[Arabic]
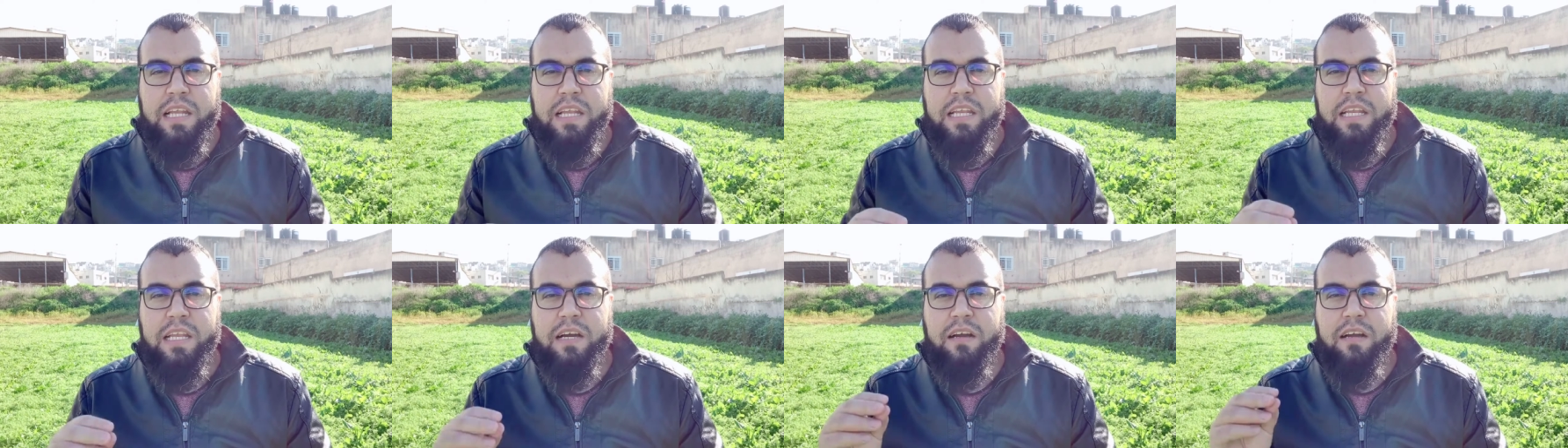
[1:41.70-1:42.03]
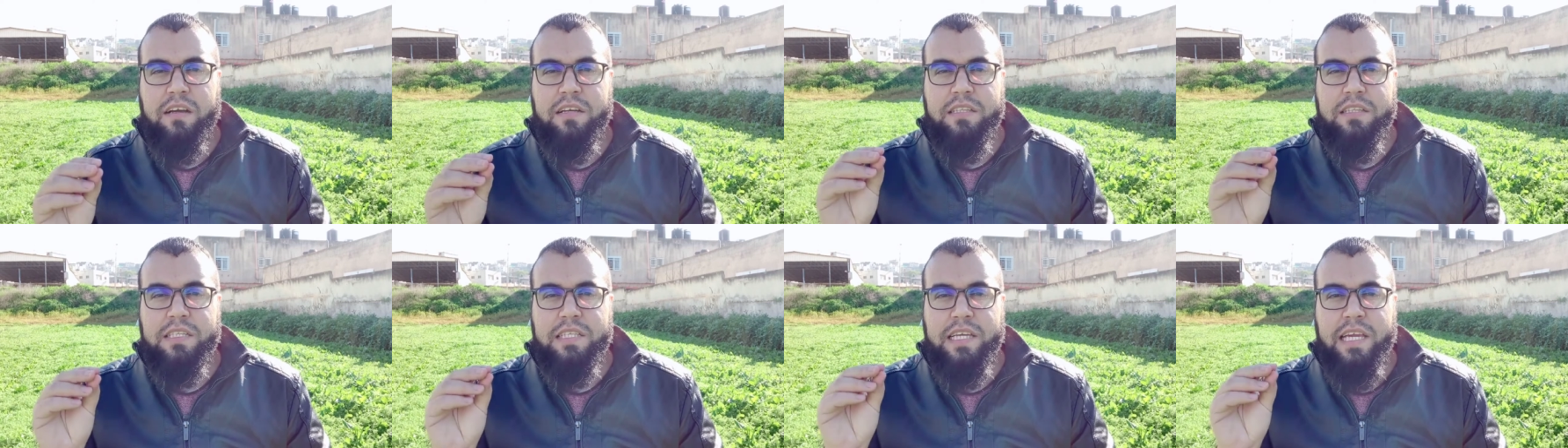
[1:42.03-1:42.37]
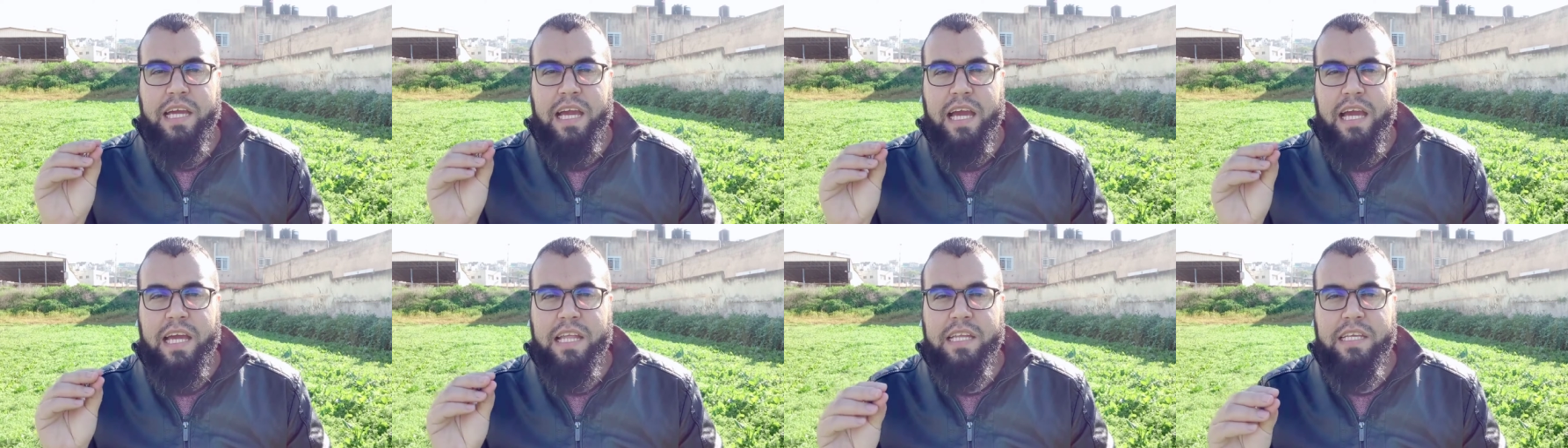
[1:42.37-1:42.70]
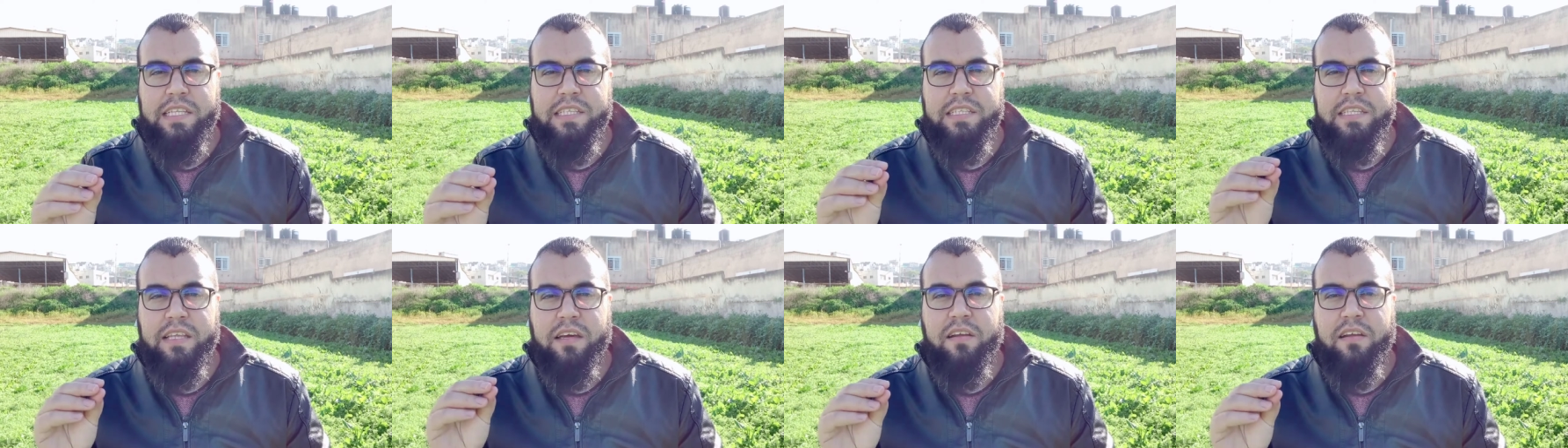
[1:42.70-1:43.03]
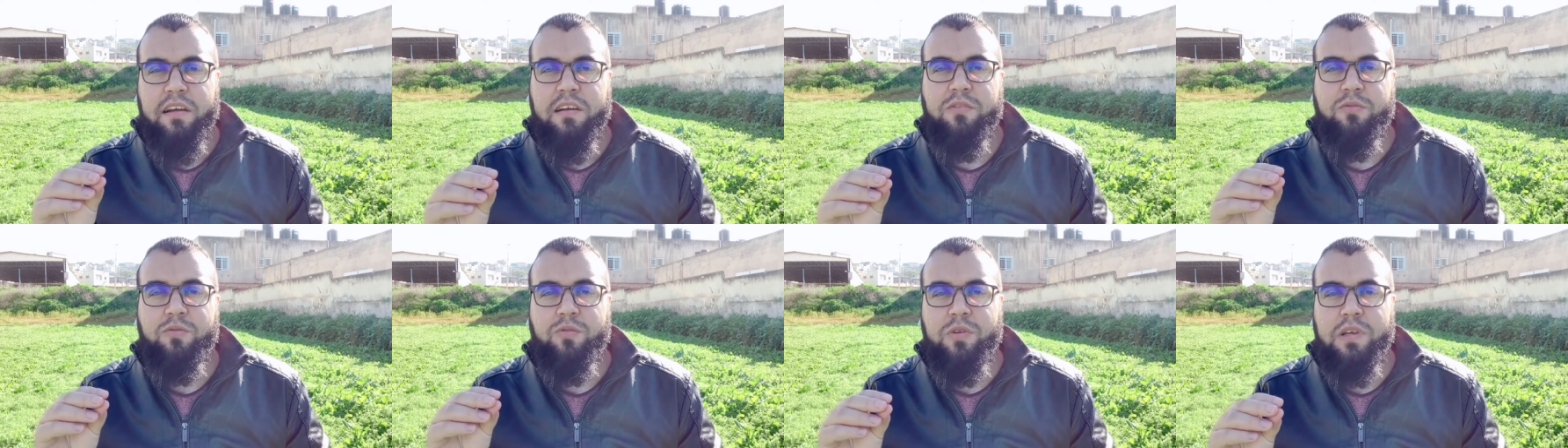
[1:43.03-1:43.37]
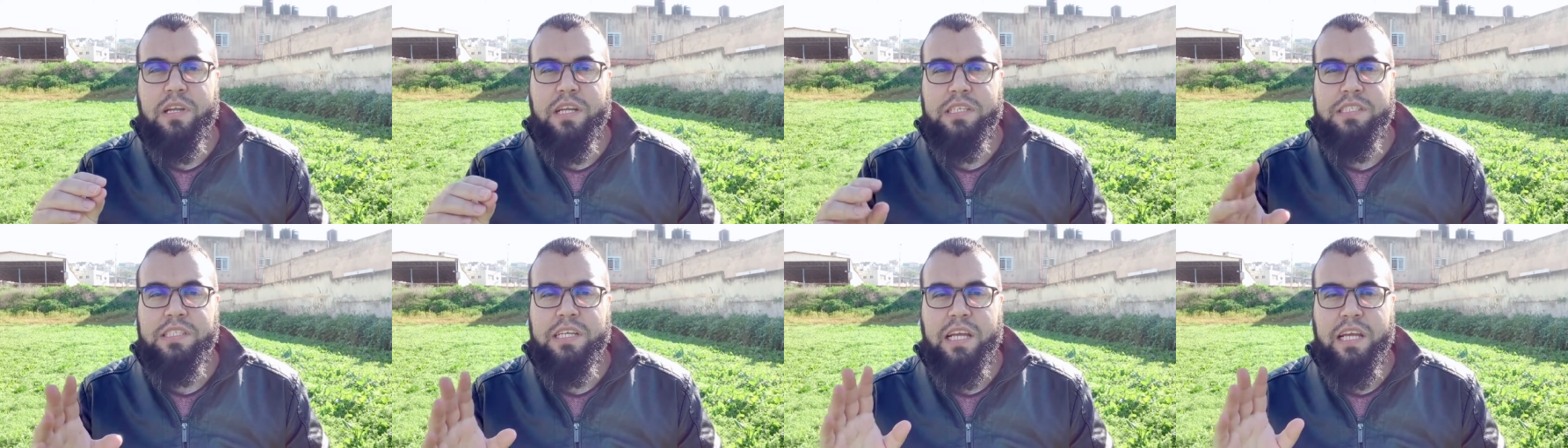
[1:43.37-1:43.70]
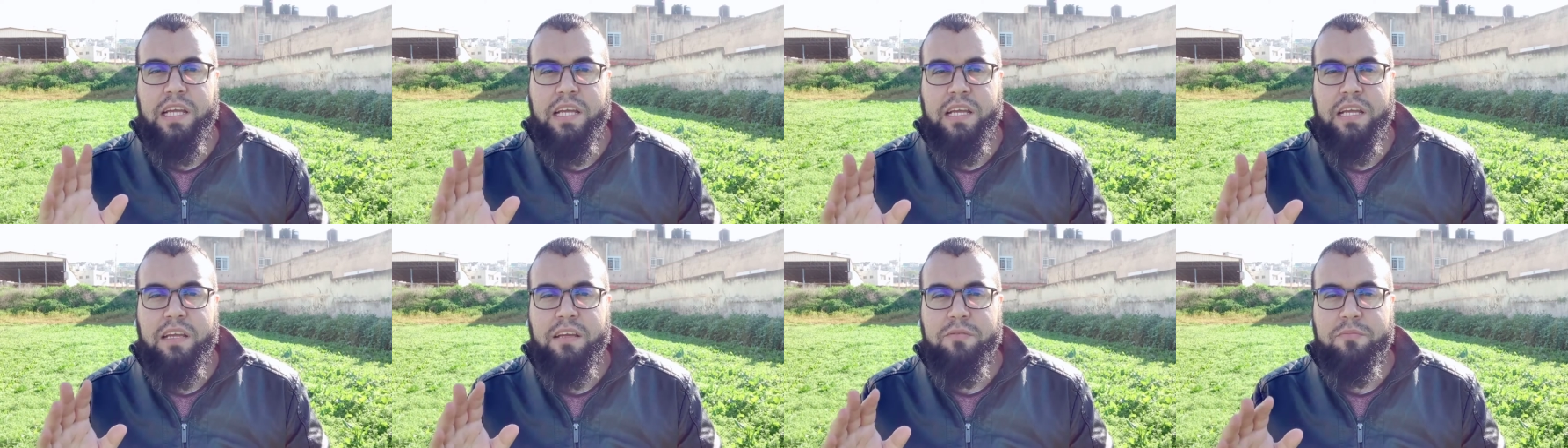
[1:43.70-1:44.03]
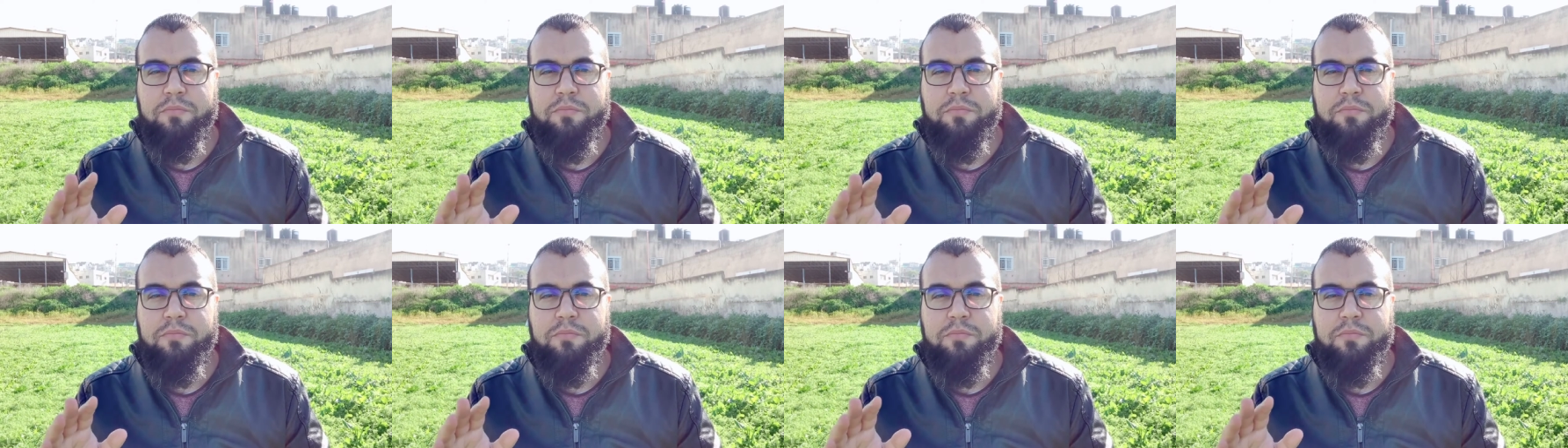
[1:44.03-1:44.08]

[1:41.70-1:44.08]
لقد كانت ترى كل شيء